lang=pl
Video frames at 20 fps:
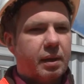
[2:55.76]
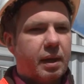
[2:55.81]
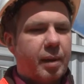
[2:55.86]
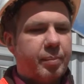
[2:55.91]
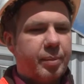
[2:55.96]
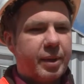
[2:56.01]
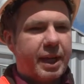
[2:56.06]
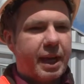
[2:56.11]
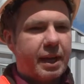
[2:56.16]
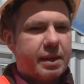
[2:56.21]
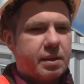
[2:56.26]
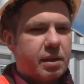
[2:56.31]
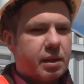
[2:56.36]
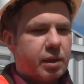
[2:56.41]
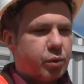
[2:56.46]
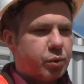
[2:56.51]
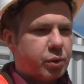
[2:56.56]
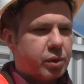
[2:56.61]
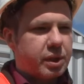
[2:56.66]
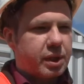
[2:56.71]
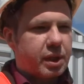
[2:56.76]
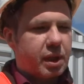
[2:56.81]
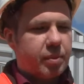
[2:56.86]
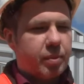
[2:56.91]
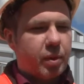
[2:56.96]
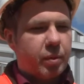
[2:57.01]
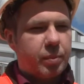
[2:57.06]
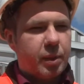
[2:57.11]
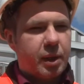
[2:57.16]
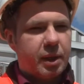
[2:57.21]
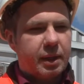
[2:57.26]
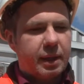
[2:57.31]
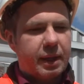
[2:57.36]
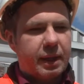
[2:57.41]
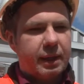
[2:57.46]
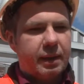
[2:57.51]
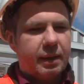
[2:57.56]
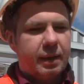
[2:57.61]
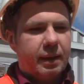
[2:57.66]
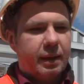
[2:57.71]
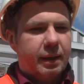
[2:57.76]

aplikacje na urządzenia mobilne,